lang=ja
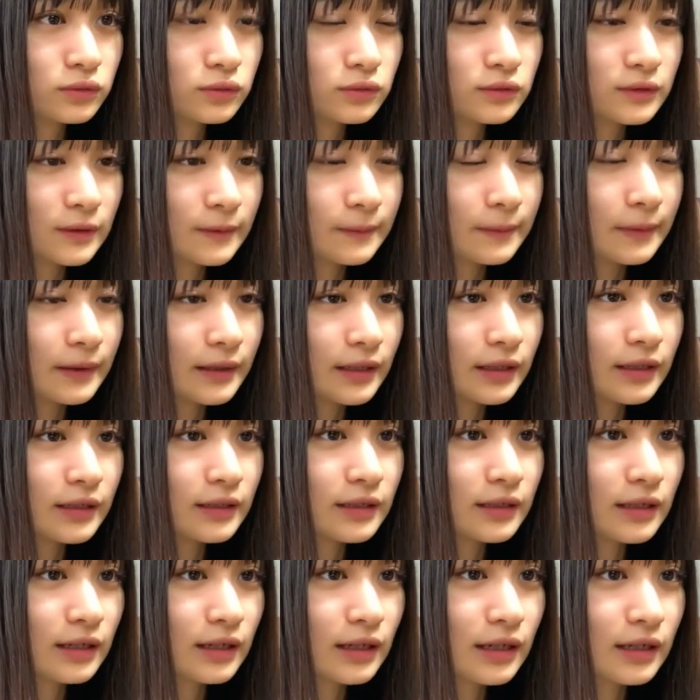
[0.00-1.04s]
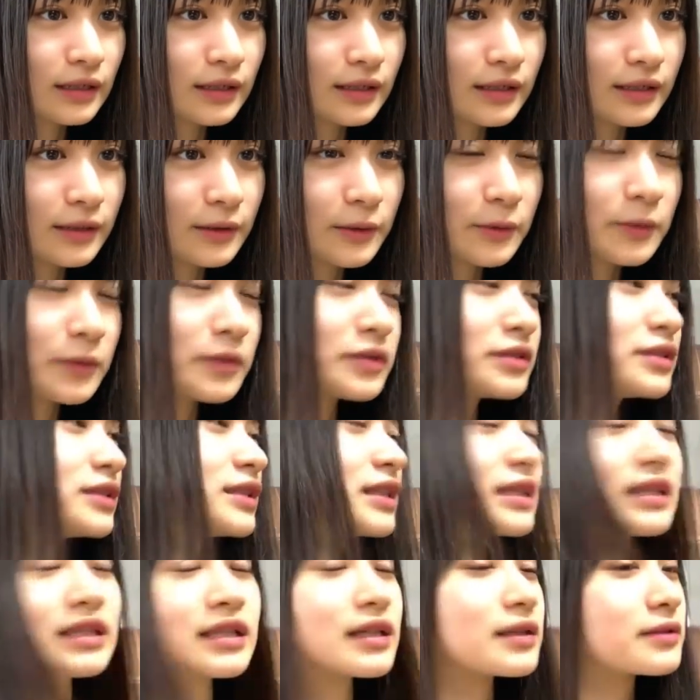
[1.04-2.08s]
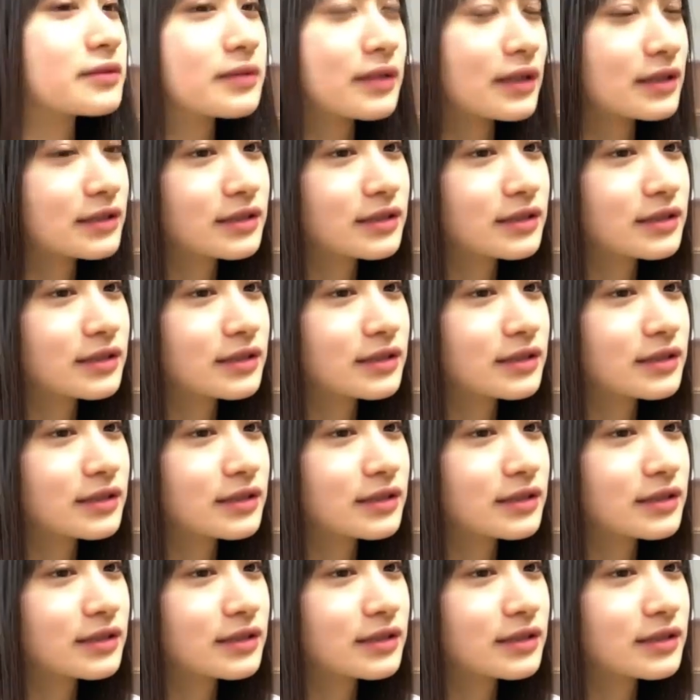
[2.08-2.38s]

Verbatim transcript: やっぱねなんかね残しちゃいたくなっ